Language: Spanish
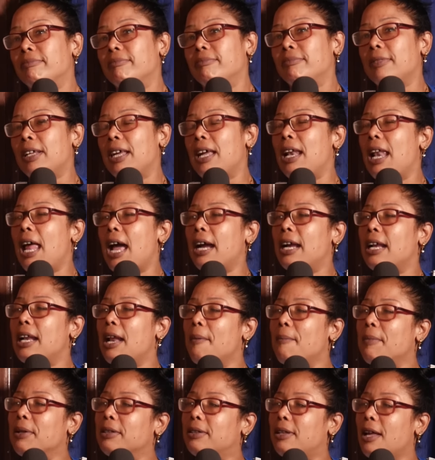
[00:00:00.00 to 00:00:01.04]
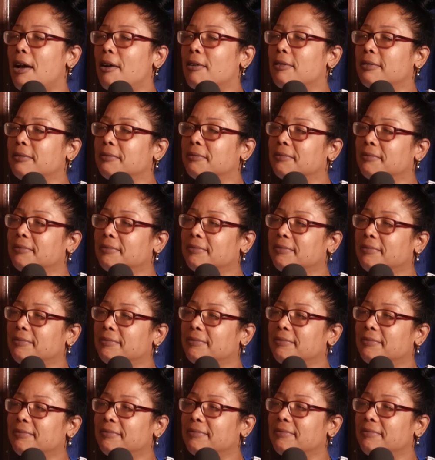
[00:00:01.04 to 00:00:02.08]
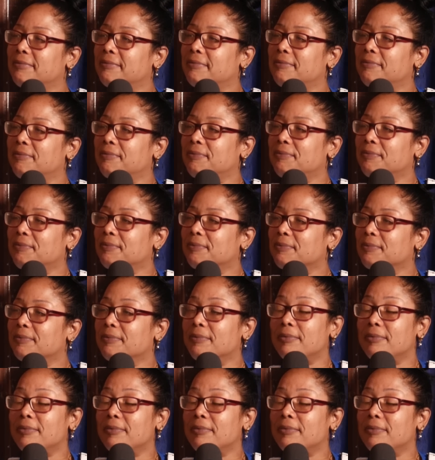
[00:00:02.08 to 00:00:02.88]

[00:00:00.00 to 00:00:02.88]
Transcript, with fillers: El águila mentado. De allá de Capotillo.